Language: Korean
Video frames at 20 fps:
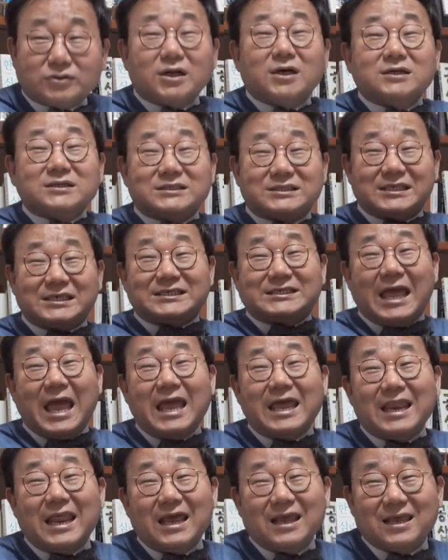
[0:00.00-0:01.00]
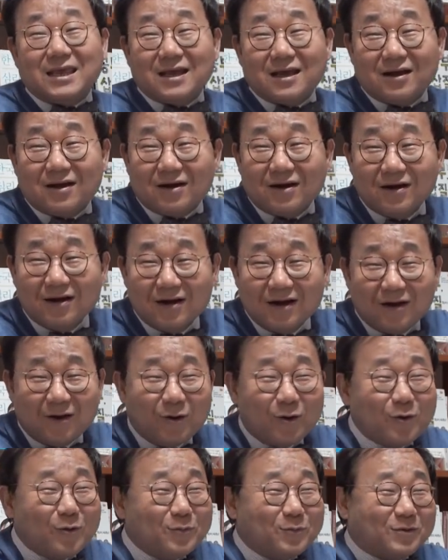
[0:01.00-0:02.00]
어, 정치 새내기요?
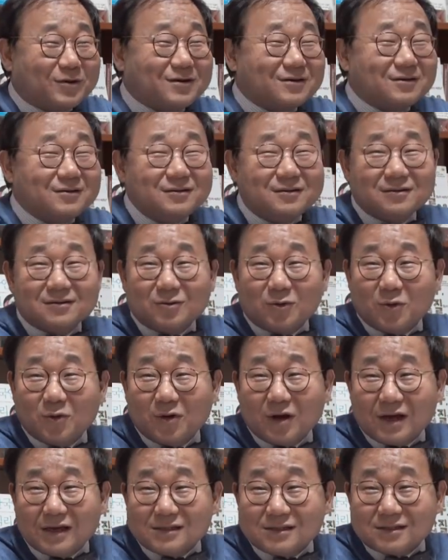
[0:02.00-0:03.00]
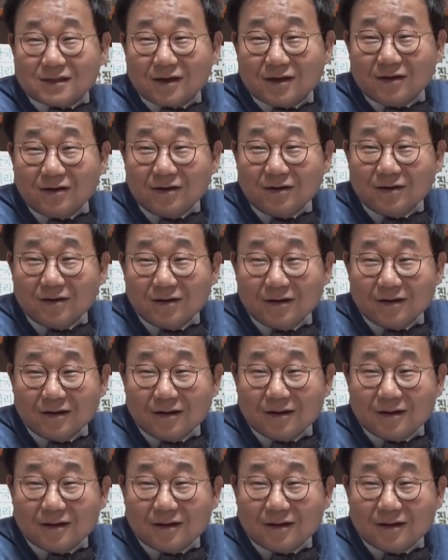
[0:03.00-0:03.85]
네. 어, 그런 용어가 있어요?